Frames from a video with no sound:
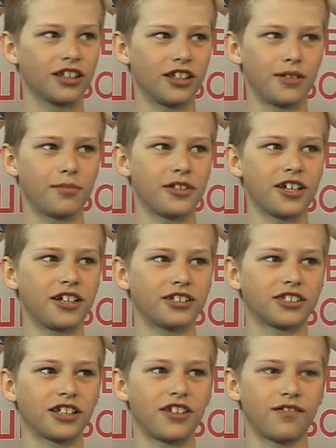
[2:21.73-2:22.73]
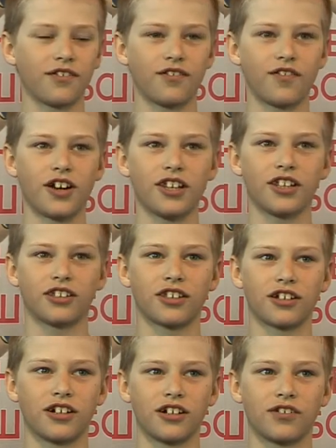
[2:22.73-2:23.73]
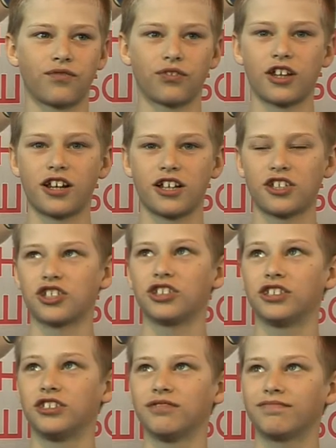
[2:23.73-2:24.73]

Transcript: Для меня соревнования – это как вторая жизнь.